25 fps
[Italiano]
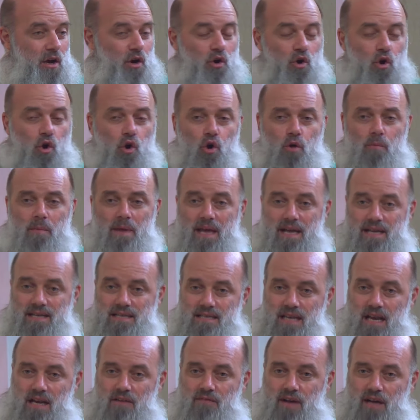Come ha
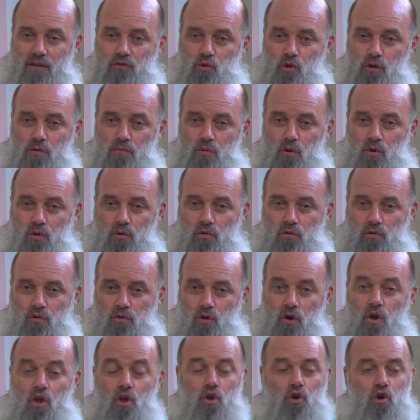salvato il
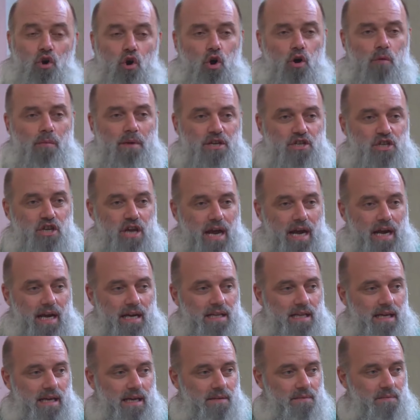mondo? Come ci ha
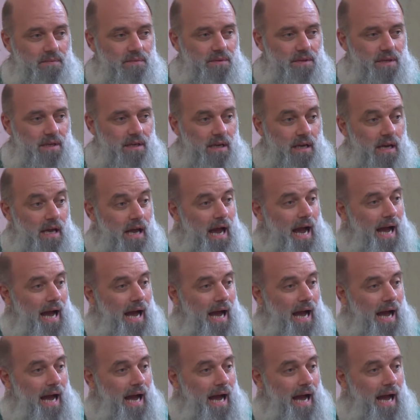redenti?